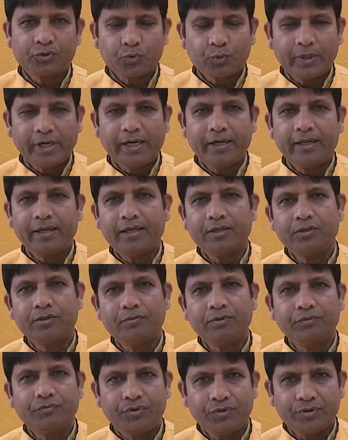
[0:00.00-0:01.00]
स्टूडेंट हैं
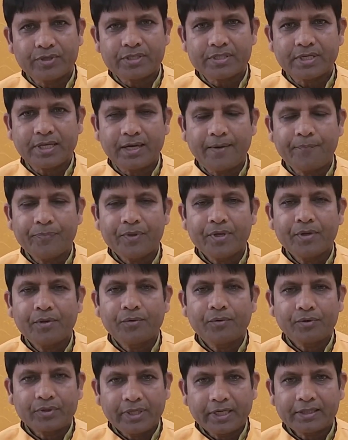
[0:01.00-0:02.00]
जो भी व्यूअर्स हैं
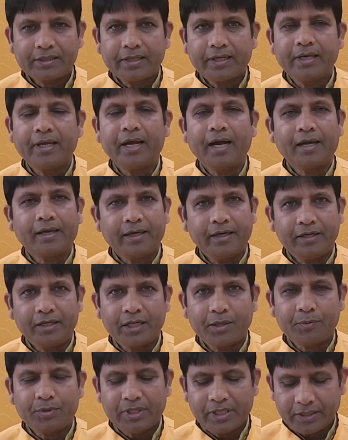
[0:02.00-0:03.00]
वो देखते हैं आके
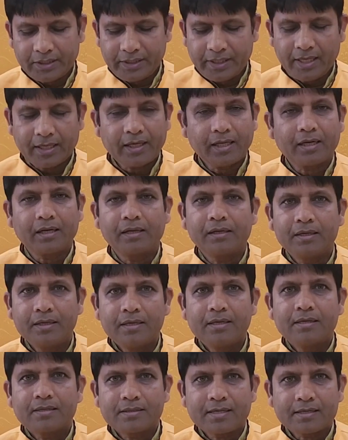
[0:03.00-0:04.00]
इंटरव्यू देते हैं अगर
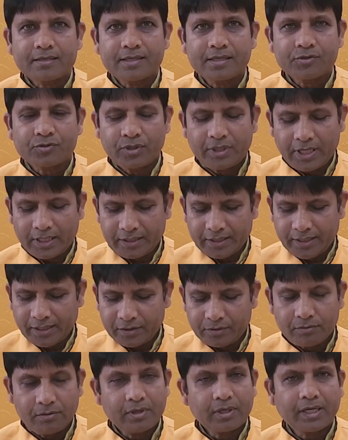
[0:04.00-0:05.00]
सक्सेस हो जाते
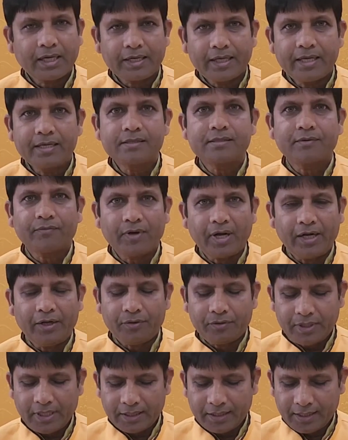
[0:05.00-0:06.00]
हैं तो उन लोग का यहीं से
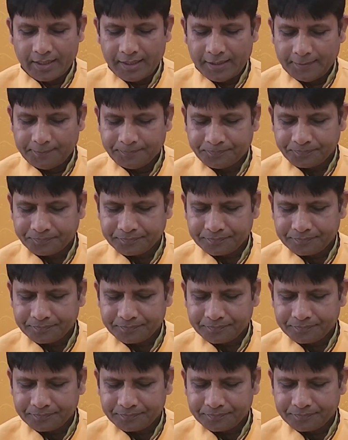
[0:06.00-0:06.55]
फ्लाइट हो जाता है